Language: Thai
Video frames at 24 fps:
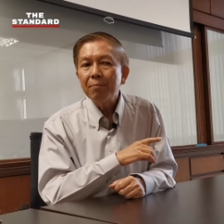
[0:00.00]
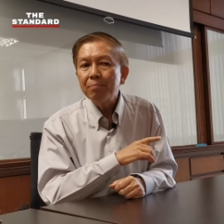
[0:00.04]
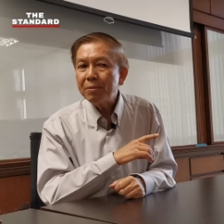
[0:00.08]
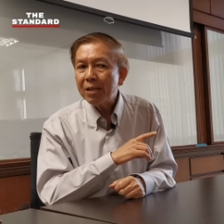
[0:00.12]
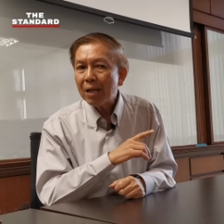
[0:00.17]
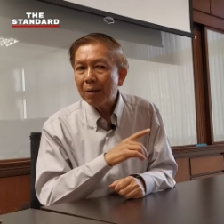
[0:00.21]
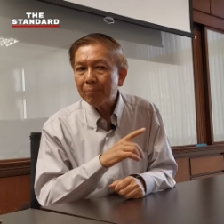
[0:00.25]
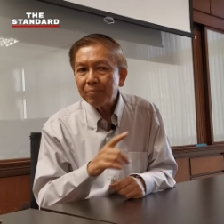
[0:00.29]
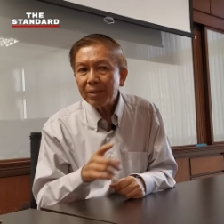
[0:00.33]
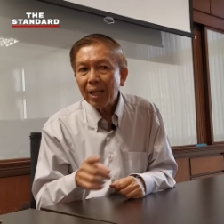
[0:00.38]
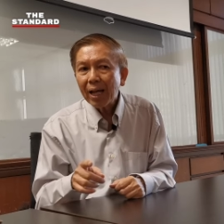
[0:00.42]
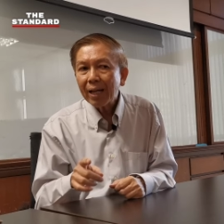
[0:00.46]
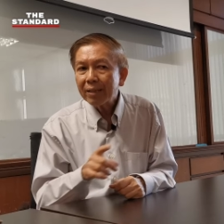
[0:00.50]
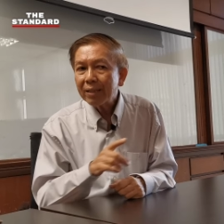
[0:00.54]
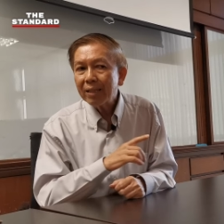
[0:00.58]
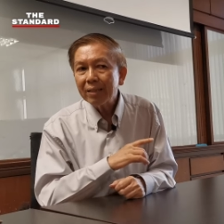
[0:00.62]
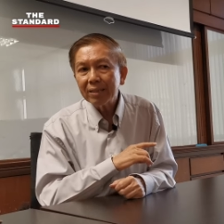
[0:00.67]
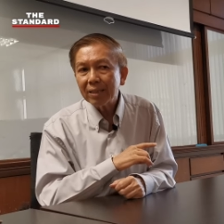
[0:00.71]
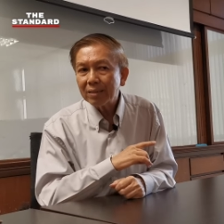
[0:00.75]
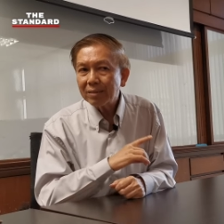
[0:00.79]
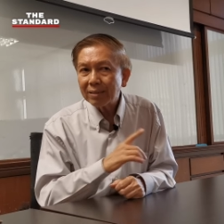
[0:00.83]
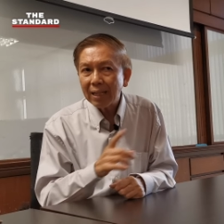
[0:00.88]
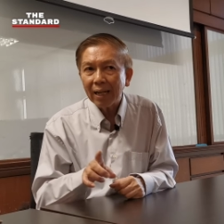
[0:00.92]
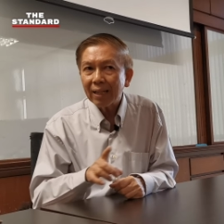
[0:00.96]
มีอำนาจ
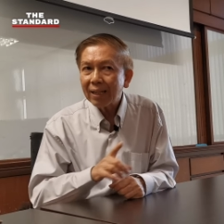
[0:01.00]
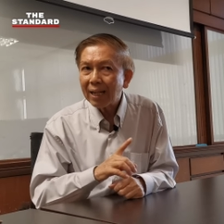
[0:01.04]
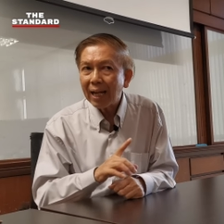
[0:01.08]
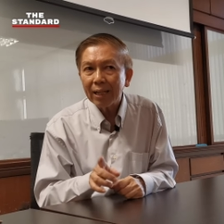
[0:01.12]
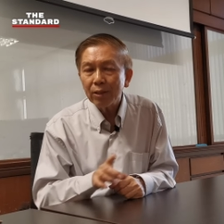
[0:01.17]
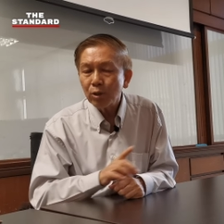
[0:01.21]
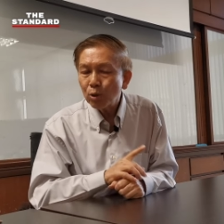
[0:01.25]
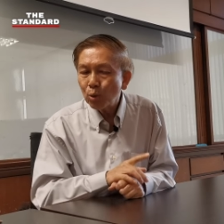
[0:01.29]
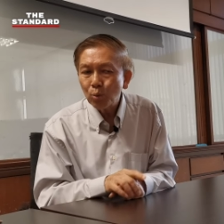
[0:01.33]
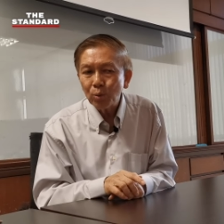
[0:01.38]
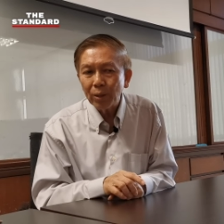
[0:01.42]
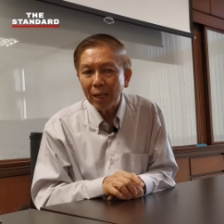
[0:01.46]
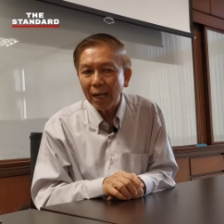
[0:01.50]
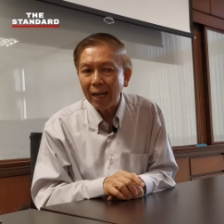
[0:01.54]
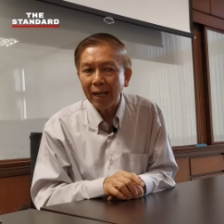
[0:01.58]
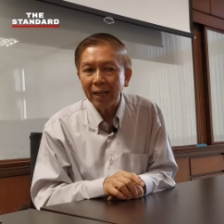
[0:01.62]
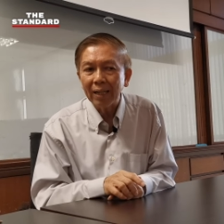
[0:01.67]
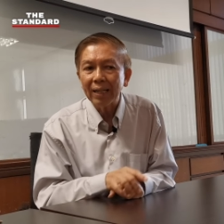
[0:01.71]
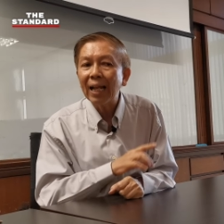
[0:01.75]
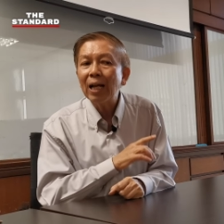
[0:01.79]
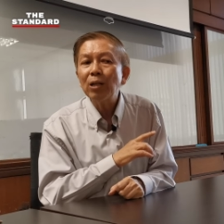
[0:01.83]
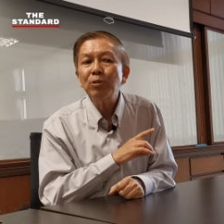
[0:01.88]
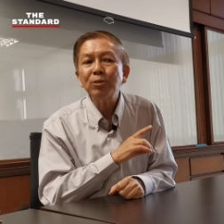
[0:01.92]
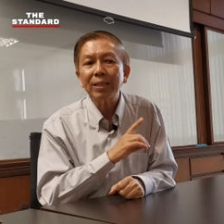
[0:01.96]
ที่จะสั่งการทุกอย่าง
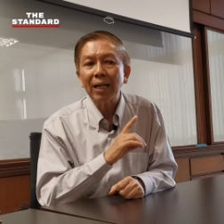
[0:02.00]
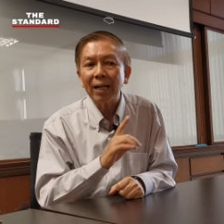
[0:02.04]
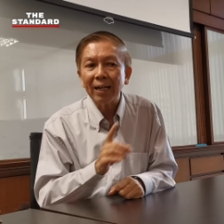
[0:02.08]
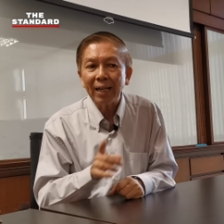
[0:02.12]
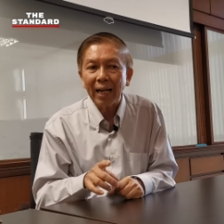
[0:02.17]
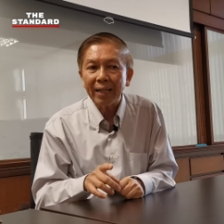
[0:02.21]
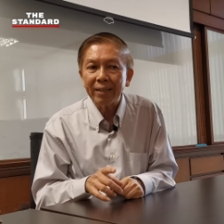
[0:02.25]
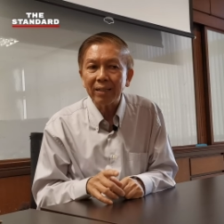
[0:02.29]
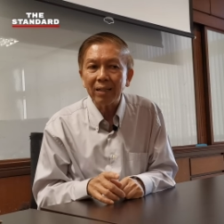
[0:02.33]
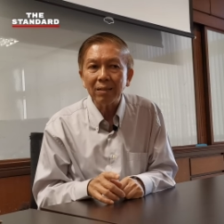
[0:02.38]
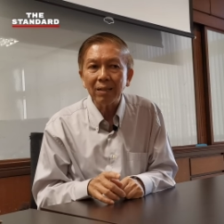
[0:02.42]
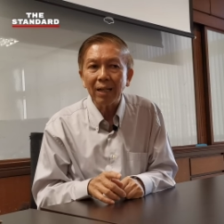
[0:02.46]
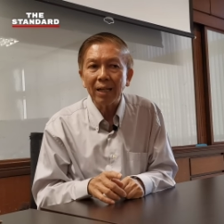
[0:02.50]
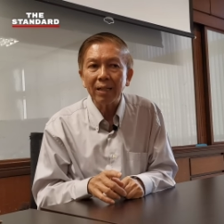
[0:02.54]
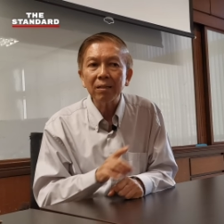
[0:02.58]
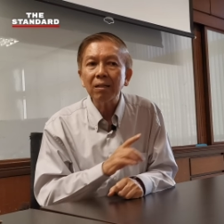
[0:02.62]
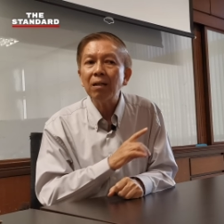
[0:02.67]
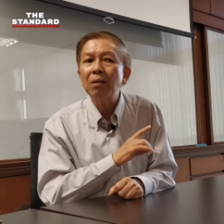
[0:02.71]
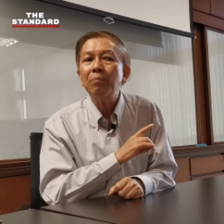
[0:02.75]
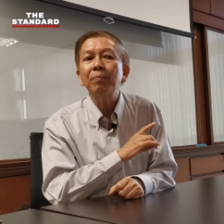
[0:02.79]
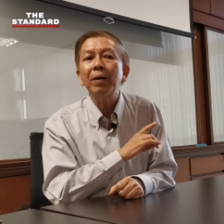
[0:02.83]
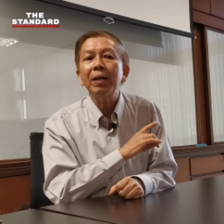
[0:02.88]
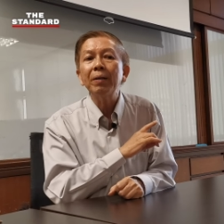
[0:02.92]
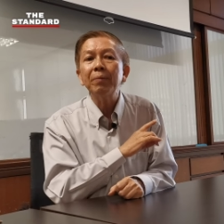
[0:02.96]
แล้วสั่งการอะไร
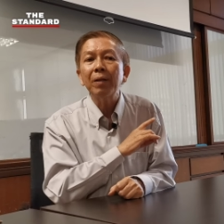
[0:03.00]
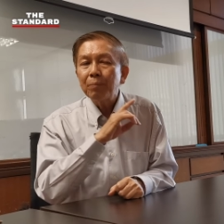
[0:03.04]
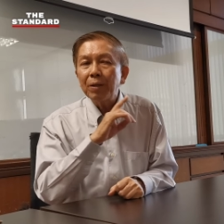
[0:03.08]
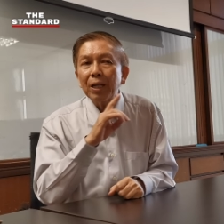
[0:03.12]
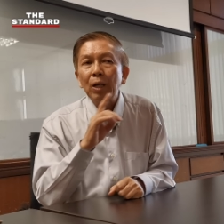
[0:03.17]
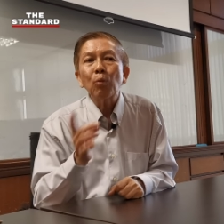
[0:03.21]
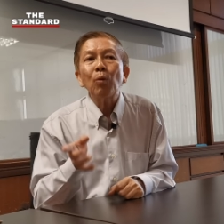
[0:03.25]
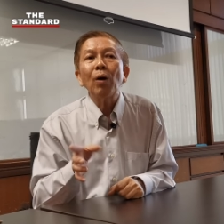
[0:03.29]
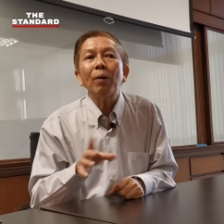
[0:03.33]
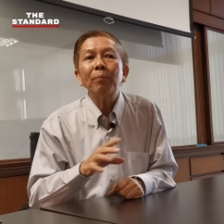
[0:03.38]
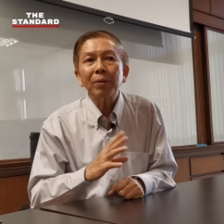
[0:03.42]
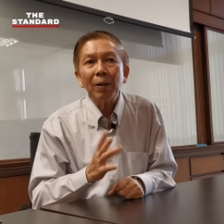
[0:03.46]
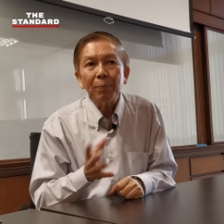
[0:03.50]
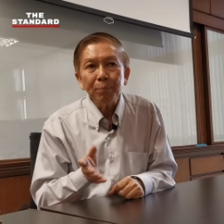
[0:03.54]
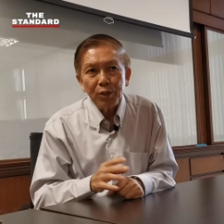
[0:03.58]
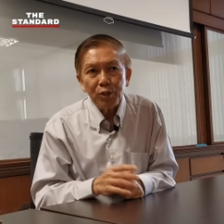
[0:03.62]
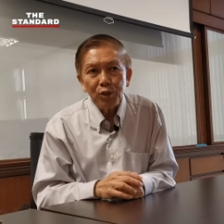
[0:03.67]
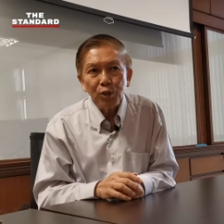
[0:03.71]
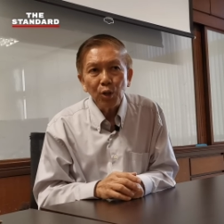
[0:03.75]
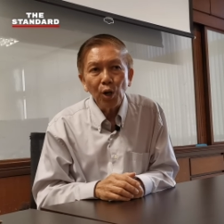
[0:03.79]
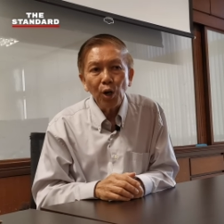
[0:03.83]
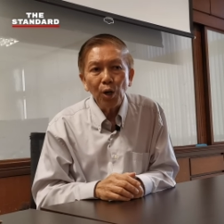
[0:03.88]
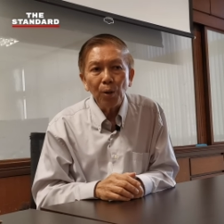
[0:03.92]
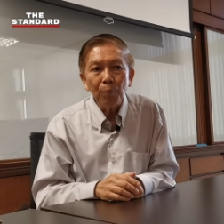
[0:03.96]
ก็ไม่มีความรับผิ
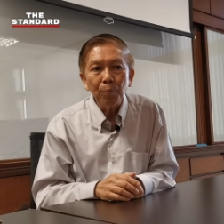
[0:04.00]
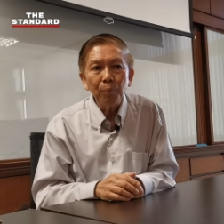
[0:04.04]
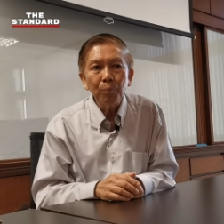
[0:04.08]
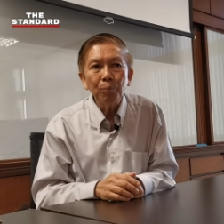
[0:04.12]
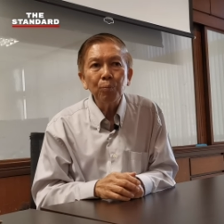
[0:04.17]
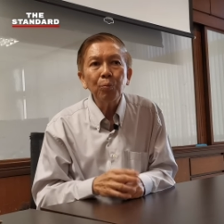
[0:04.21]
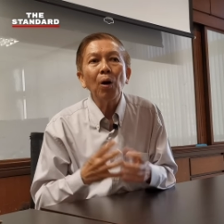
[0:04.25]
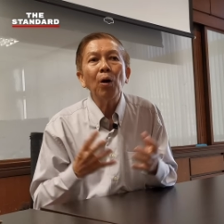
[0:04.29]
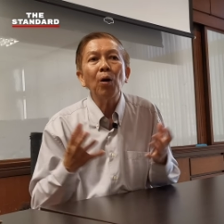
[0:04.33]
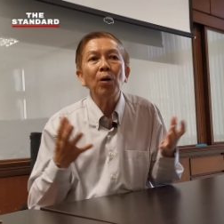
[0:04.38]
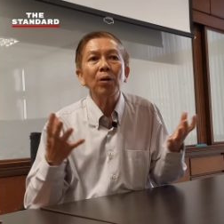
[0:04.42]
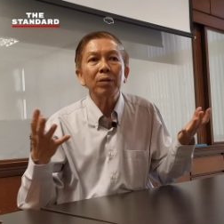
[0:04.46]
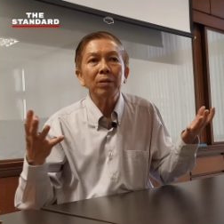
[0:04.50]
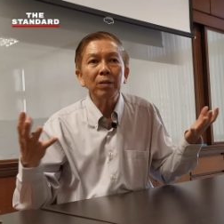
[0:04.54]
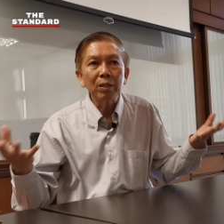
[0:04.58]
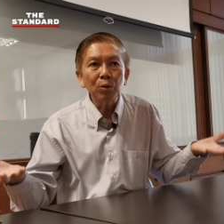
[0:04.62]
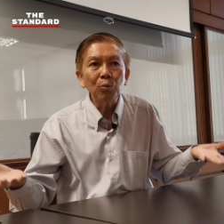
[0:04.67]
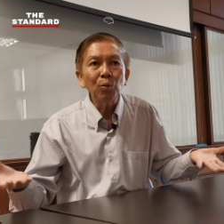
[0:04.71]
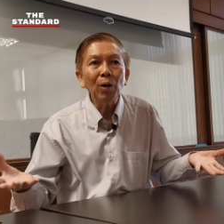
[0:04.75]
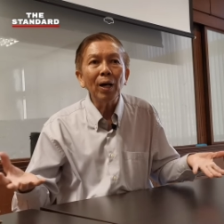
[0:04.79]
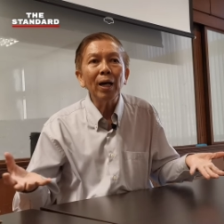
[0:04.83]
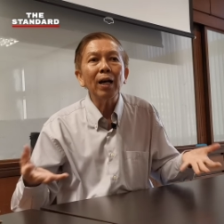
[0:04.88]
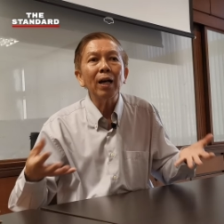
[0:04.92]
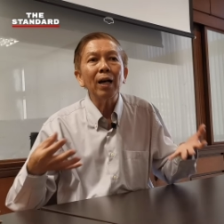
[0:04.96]
ดชอบเพราะถื
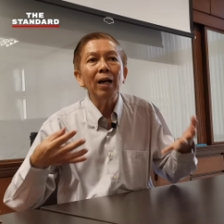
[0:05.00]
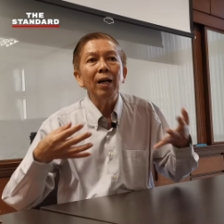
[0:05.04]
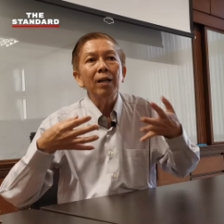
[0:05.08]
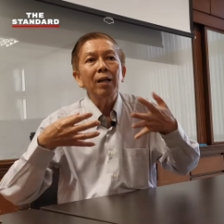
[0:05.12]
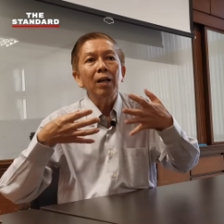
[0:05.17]
อว่า